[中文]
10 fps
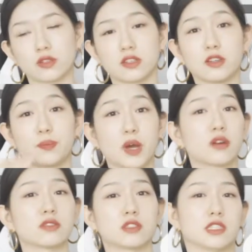的一个标
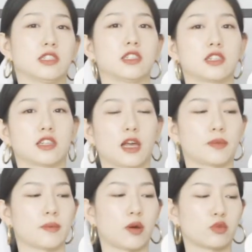志性的一件单
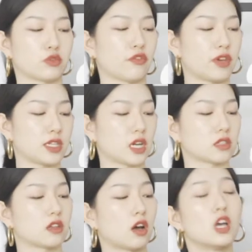品吧，我觉得非常
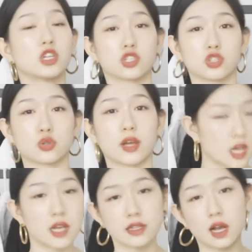的实穿。
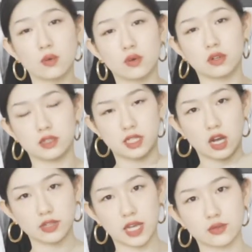那我
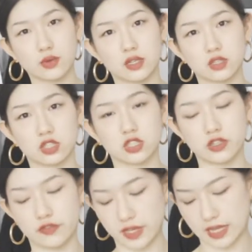挑它的原因是
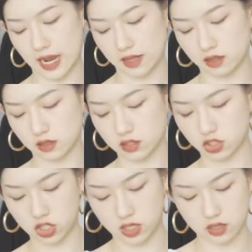因为它的
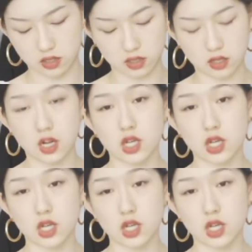这个